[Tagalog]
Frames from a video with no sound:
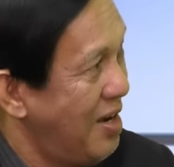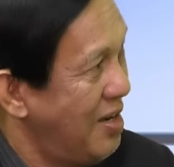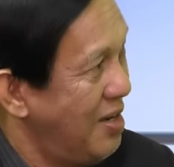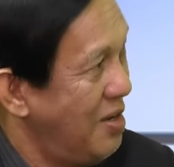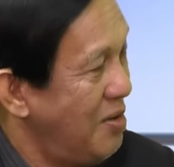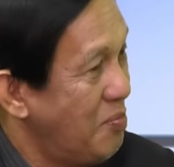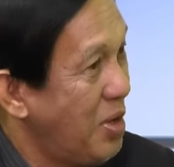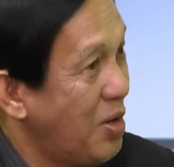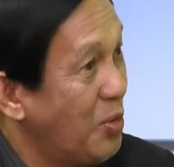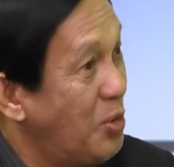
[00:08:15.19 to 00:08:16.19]
Mm.
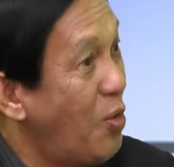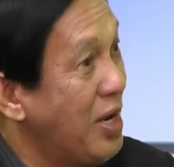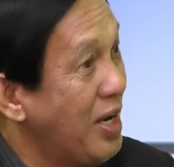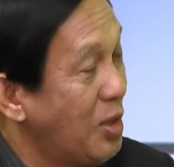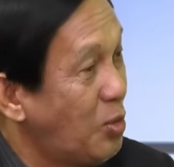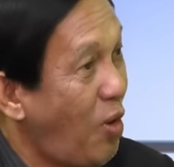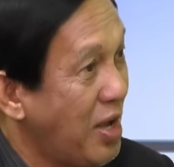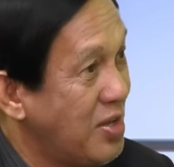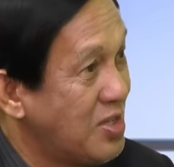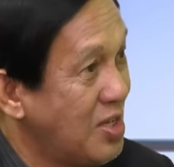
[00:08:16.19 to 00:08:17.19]
Pero doing it twice